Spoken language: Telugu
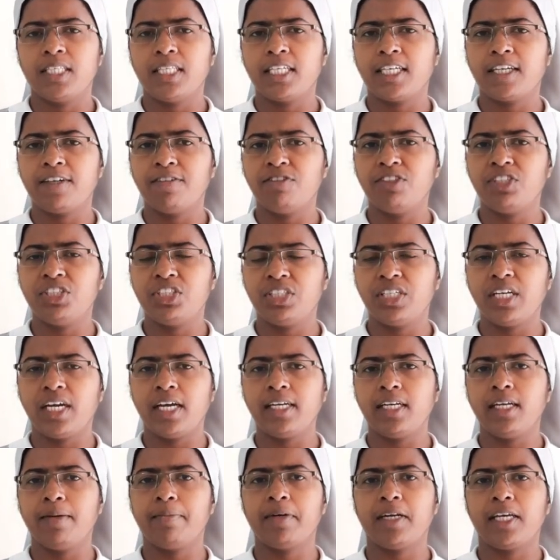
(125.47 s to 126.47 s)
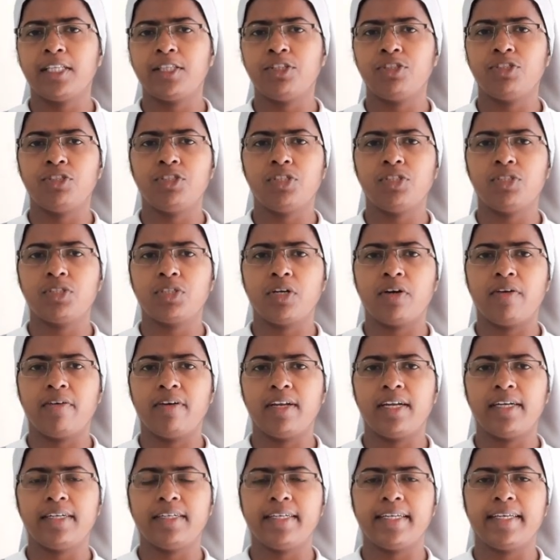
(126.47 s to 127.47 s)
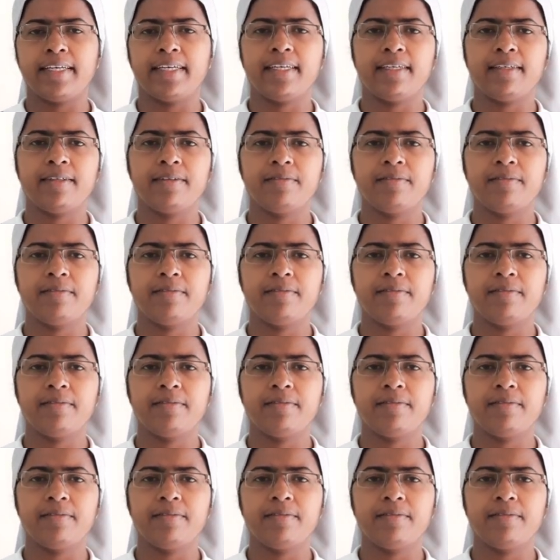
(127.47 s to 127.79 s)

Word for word: ఇక విషయాన్ని మనం అర్థం చేసుకోవాలంటే